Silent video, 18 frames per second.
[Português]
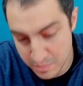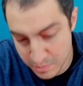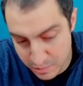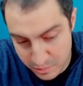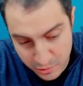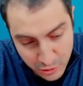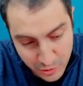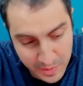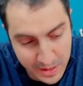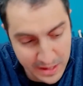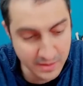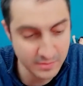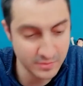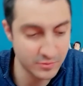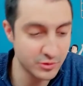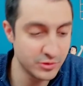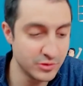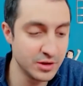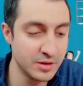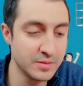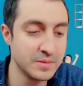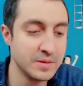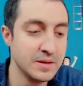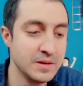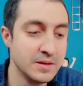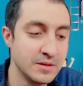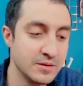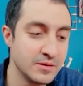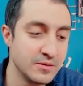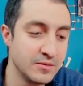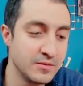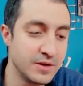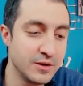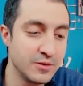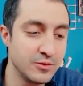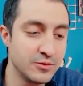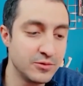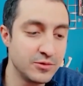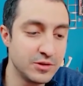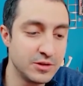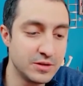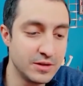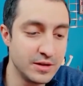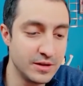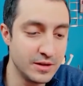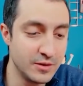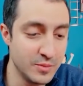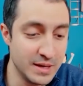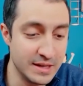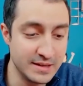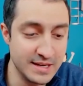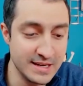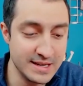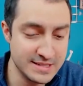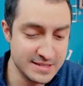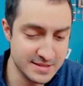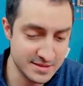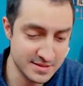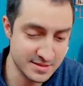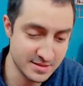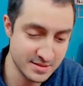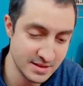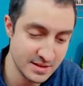tudo bem, você não vai conseguir ter nenhuma dessas,